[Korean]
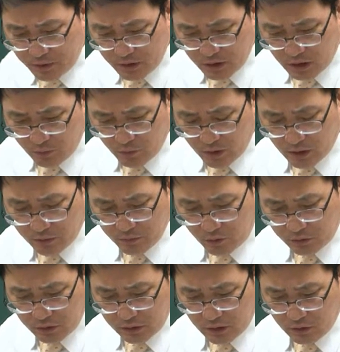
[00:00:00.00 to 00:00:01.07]
P가 왜
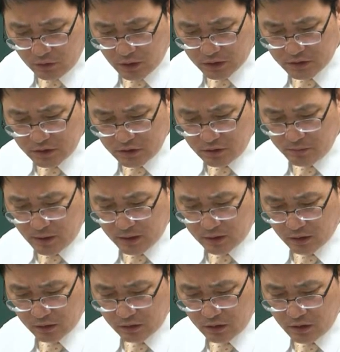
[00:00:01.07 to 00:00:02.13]
어떻게 된 거야?
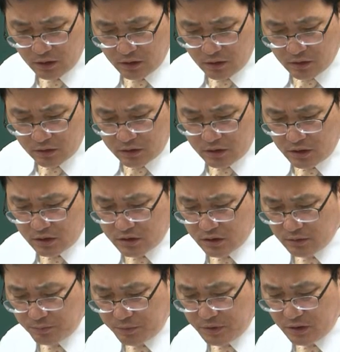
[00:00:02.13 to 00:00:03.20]
시그마는 D,
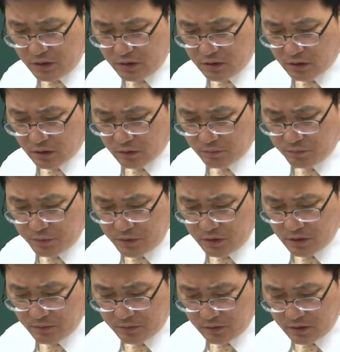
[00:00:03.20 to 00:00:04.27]
지금 P는
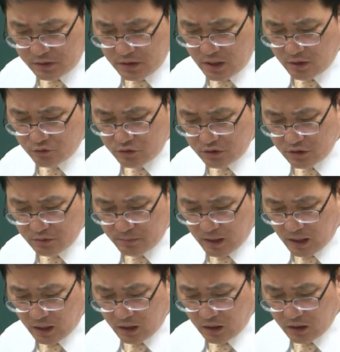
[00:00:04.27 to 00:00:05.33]
P, D하고
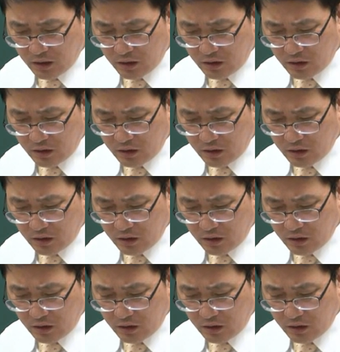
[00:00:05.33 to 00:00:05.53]
시그마.